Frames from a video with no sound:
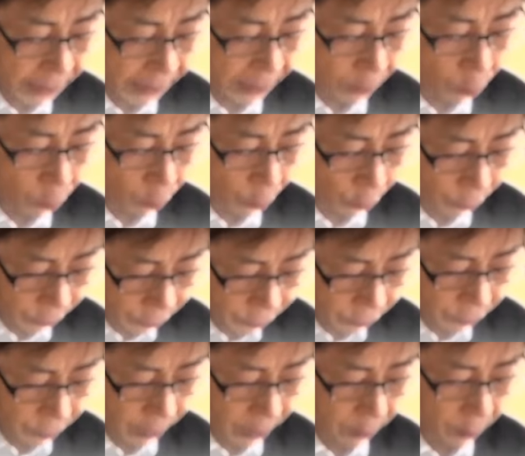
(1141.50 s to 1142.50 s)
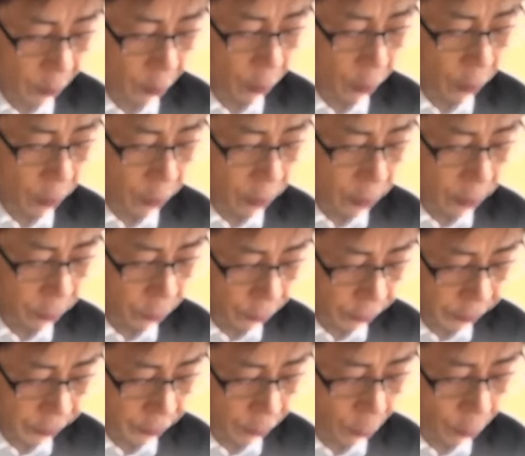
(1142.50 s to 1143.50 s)
を加えて相手
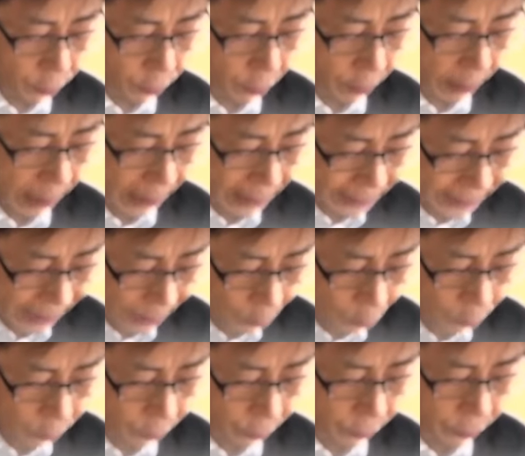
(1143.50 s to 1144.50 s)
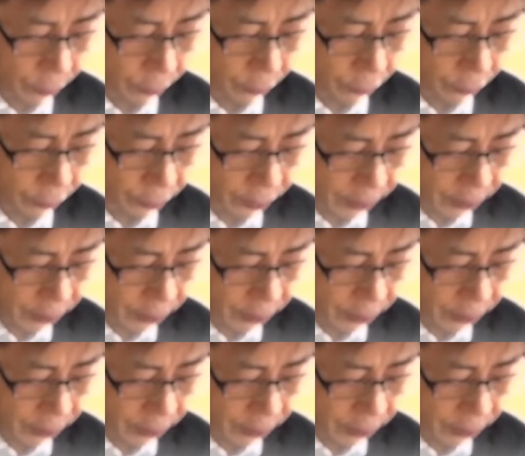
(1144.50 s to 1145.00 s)
の目の前に並べると